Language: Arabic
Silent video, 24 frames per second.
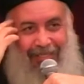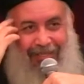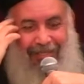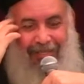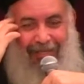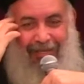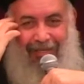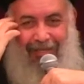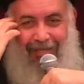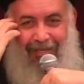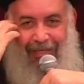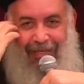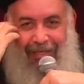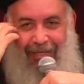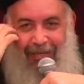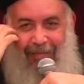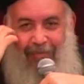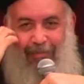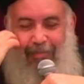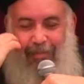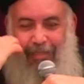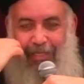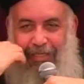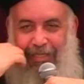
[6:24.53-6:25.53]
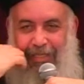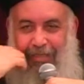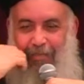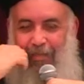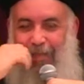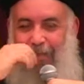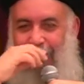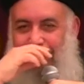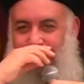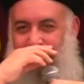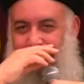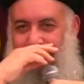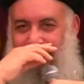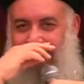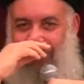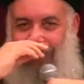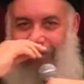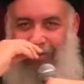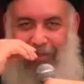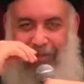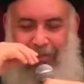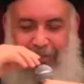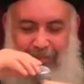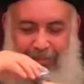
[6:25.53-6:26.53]
آه، ماشي مبني
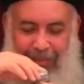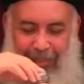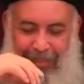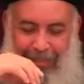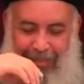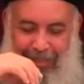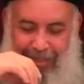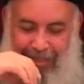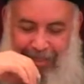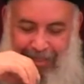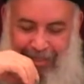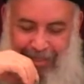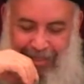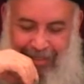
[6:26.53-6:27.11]
المجهول ماشي